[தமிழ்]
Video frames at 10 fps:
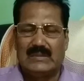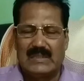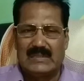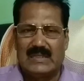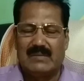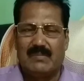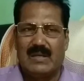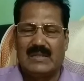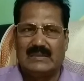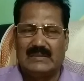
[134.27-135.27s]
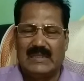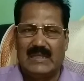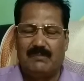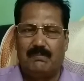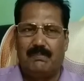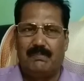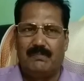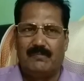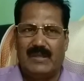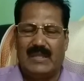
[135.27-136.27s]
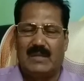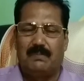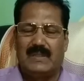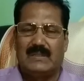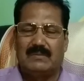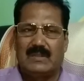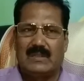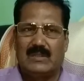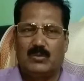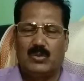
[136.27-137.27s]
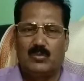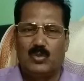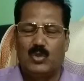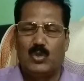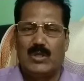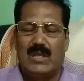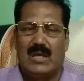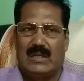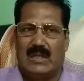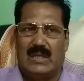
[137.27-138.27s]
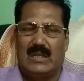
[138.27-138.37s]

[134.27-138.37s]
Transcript: நிரந்தரமான தீர்வை ஏற்படுத்துவதற்கு ஒரு முன்னோடியான